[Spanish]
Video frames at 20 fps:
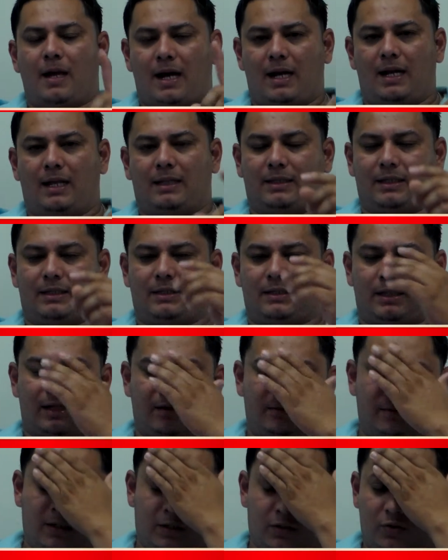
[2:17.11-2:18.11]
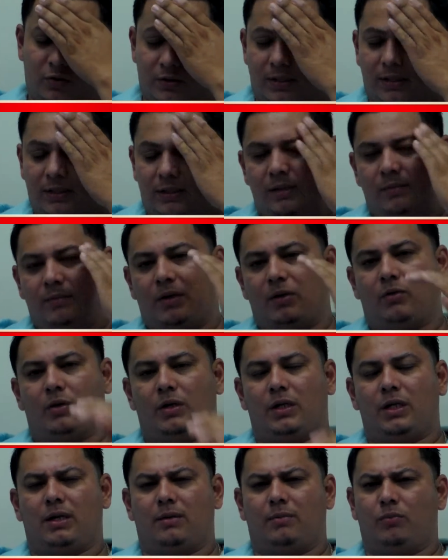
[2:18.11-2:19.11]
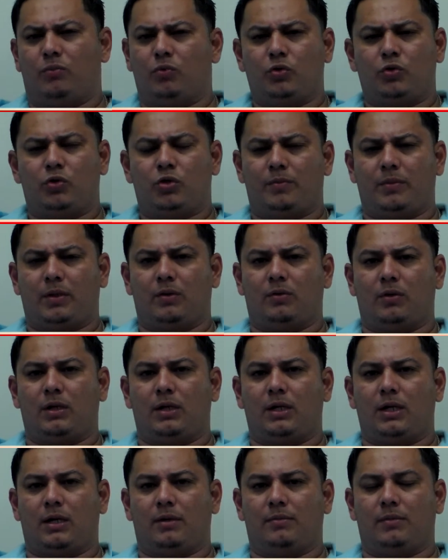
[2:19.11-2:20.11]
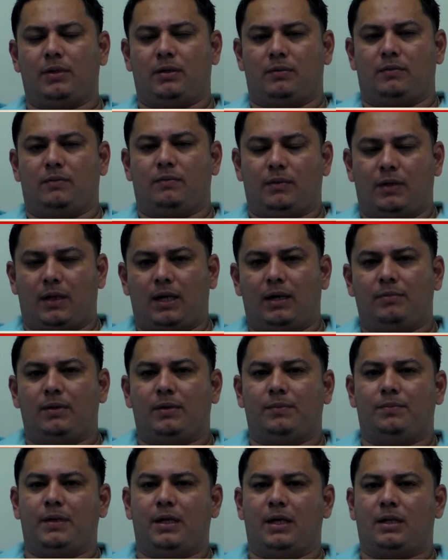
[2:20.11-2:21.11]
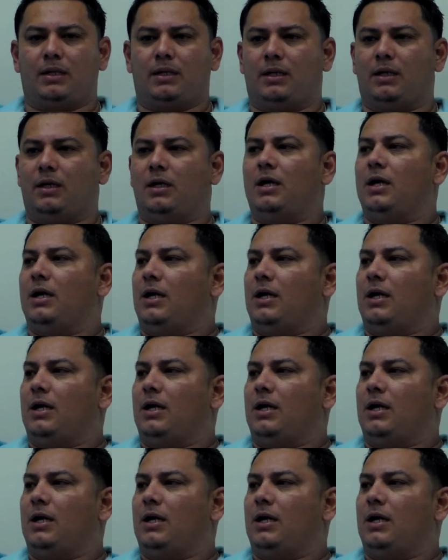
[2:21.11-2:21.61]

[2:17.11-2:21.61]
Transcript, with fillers: A la tercera vez yo sentí mejoría, mucho mejoría en mi, en mi pierna.